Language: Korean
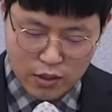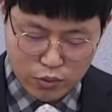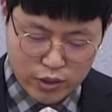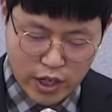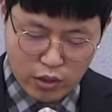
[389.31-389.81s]

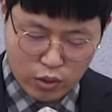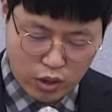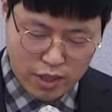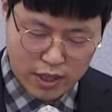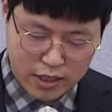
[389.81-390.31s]
우리에게도
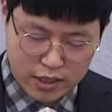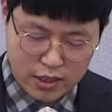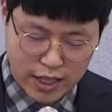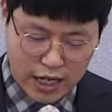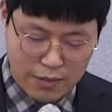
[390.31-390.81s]
이와
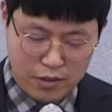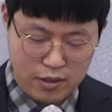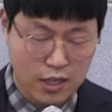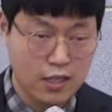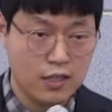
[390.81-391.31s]
같이 내가
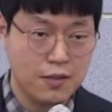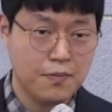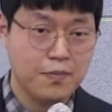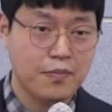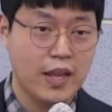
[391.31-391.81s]
믿는
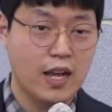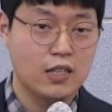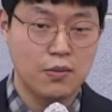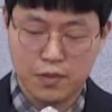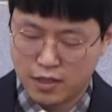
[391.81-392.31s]
하나님,
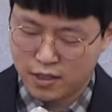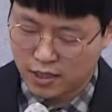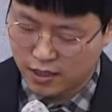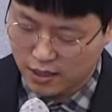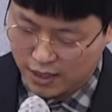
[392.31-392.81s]
내가 섬기는
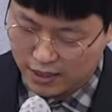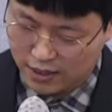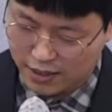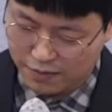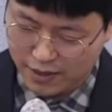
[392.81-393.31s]

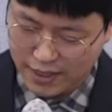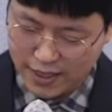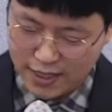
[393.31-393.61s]
하나님,